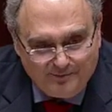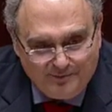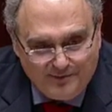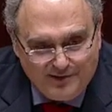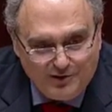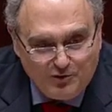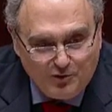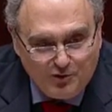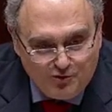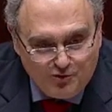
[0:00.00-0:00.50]

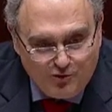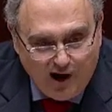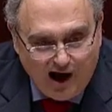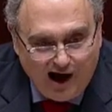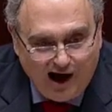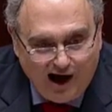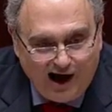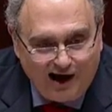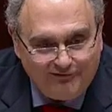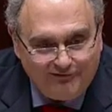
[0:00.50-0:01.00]
mis le
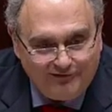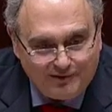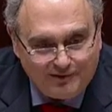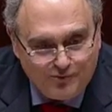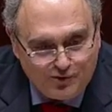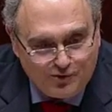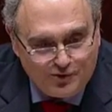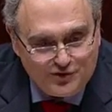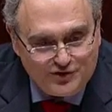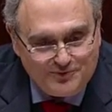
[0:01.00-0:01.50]
doigt avec
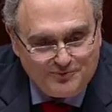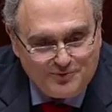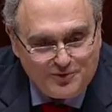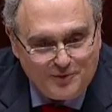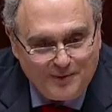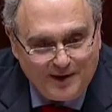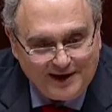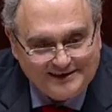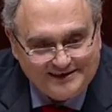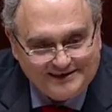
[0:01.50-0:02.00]
beaucoup de
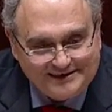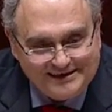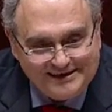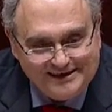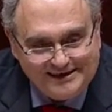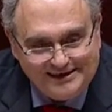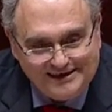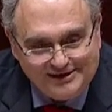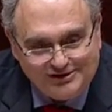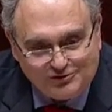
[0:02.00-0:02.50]

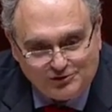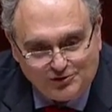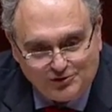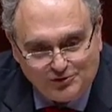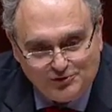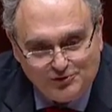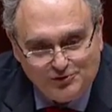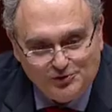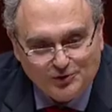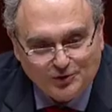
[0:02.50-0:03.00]
diplomatie
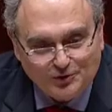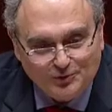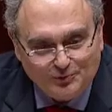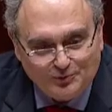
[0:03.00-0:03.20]
sur